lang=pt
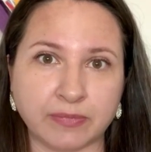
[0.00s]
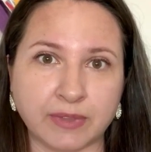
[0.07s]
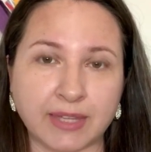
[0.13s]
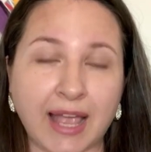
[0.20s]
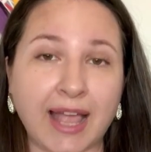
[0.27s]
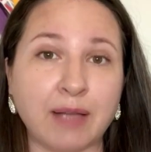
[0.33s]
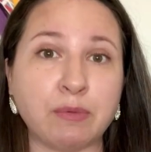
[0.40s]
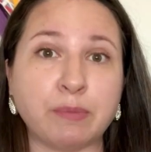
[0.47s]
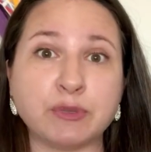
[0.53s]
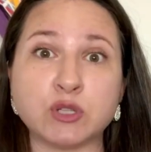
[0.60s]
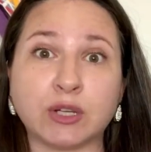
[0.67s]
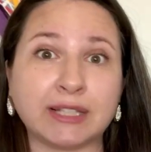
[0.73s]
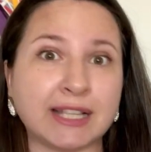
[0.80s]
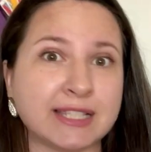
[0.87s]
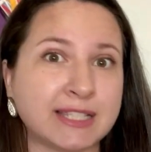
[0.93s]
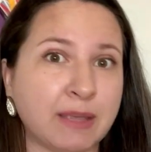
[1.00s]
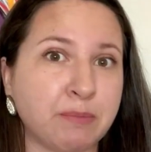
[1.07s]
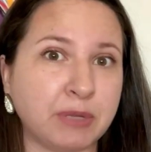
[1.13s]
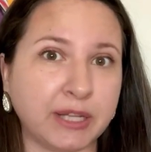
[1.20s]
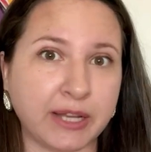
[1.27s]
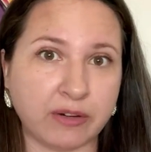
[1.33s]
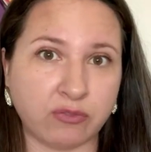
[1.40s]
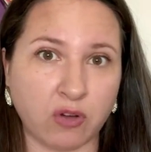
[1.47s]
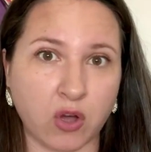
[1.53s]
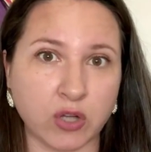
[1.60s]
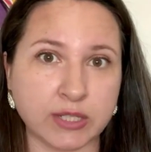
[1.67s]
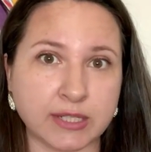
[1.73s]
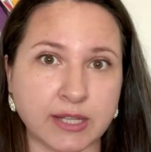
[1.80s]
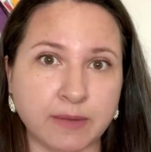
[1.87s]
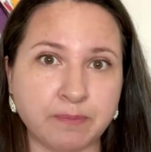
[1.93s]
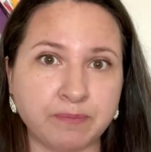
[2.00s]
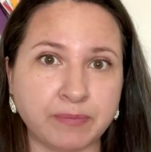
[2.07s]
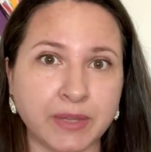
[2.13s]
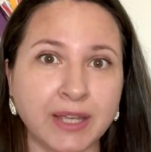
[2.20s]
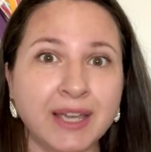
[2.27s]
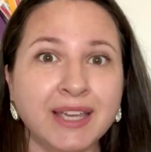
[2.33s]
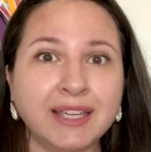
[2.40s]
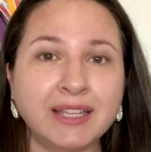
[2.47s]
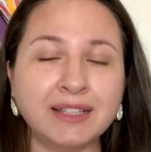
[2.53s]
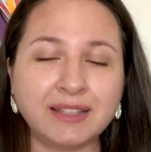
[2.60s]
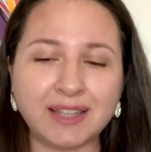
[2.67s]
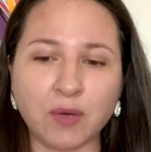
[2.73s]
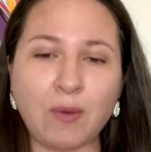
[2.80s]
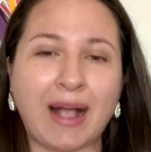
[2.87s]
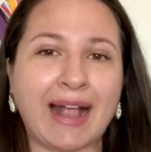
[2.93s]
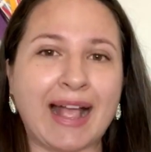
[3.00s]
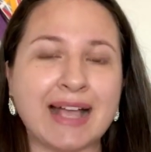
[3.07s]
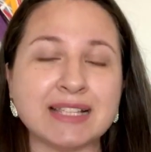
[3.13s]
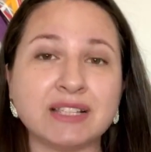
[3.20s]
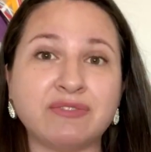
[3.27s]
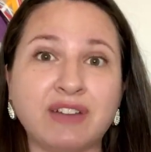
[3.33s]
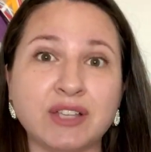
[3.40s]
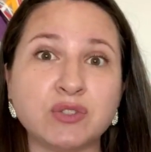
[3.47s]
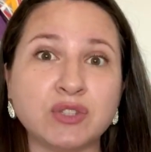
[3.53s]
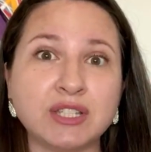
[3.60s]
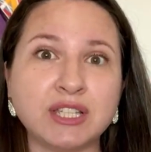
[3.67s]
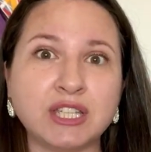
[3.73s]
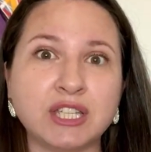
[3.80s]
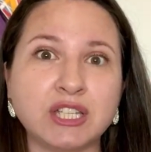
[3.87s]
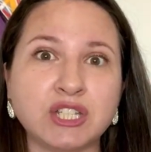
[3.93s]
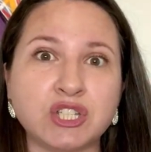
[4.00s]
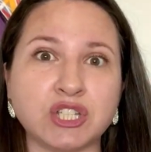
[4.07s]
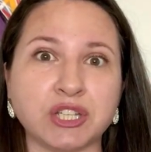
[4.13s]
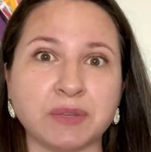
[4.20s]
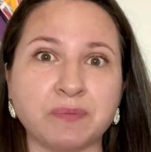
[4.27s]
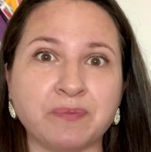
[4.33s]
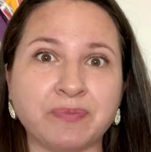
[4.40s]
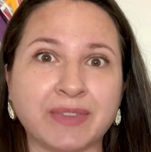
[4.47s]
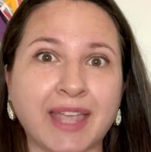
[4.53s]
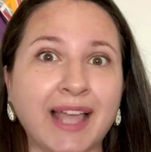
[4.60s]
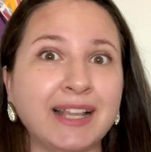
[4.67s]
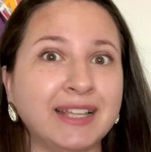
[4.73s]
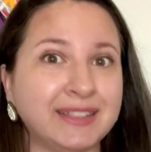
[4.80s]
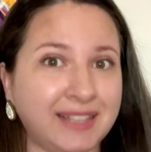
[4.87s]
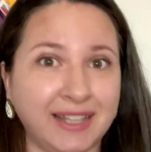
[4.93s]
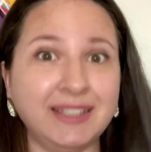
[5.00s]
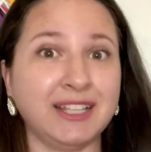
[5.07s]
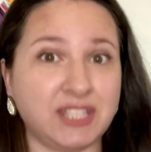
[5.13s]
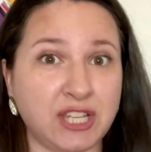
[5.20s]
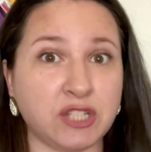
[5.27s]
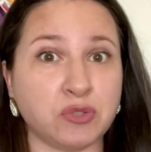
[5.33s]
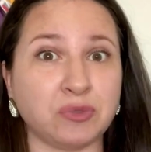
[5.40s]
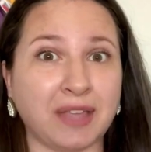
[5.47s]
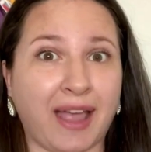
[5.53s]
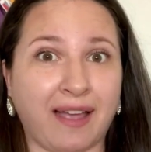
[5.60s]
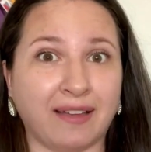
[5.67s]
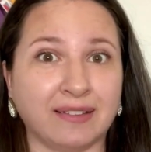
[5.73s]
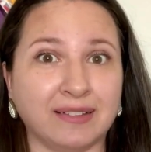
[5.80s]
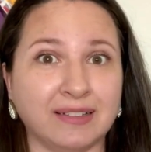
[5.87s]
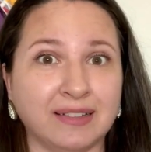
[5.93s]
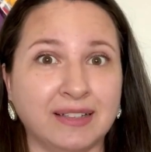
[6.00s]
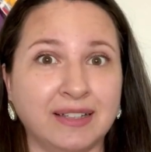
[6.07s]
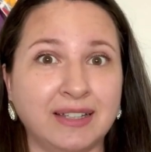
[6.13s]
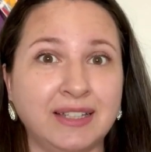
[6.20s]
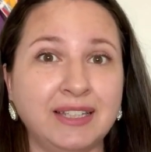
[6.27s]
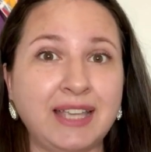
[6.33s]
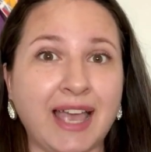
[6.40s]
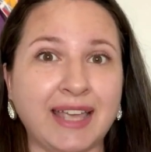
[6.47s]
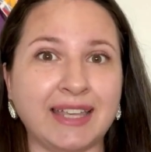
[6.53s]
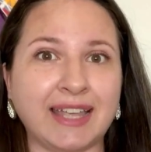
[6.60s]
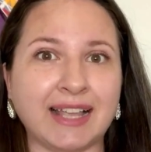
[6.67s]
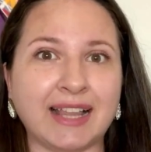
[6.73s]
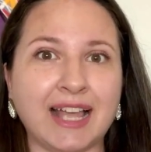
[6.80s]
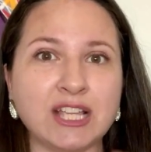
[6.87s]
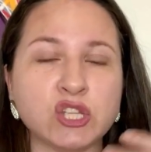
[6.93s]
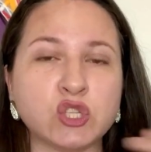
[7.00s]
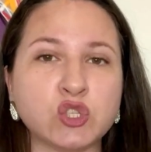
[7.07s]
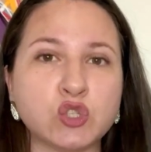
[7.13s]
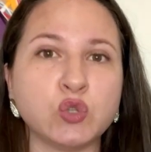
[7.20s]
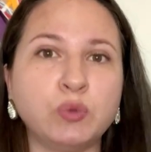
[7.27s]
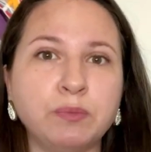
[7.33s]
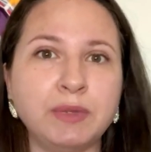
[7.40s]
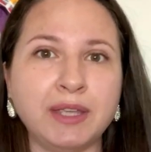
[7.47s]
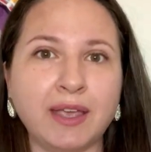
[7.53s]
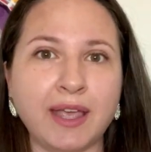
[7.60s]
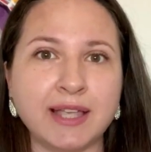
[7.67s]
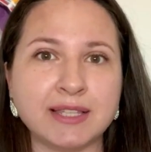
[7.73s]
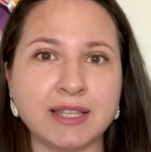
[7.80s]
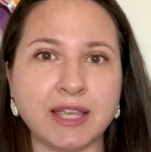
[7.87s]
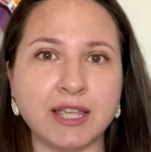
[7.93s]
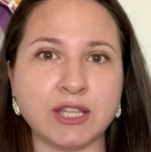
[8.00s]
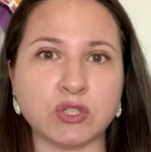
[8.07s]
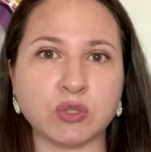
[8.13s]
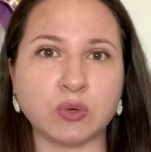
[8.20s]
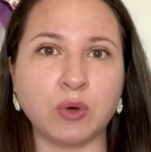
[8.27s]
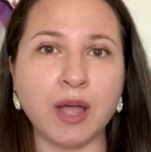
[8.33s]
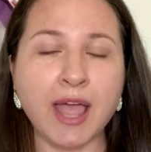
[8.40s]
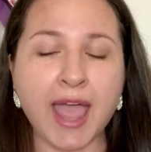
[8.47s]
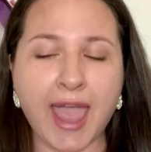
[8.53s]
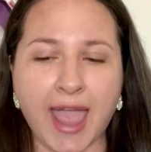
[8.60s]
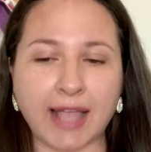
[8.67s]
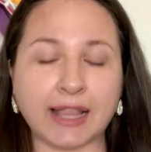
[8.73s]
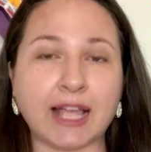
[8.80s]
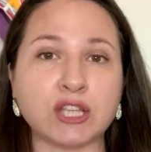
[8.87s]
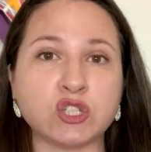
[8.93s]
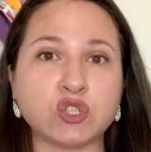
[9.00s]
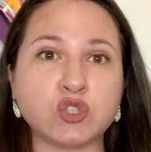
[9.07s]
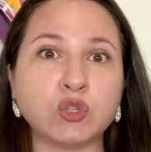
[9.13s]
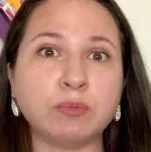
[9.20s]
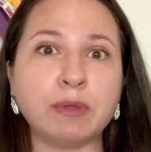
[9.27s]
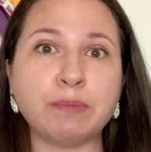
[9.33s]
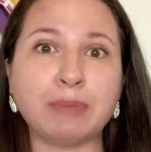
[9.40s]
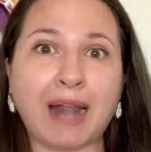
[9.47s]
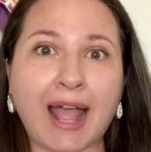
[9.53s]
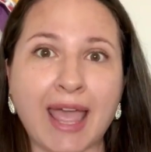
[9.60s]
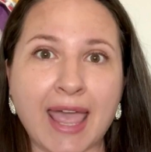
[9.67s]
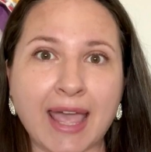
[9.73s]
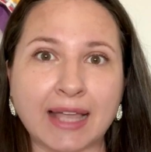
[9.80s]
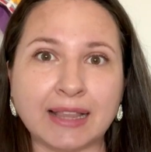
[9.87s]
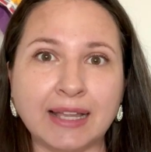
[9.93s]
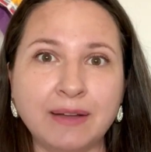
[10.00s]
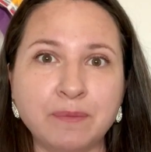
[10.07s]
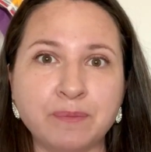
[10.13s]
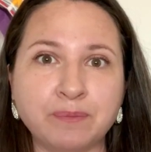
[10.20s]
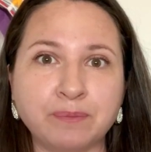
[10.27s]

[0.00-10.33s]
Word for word: tá? É uma pessoa que está sempre nervosa. Então a casa faz o seguinte: ela tenta te ajudar e aí ela assume esse risco, ela assume para ela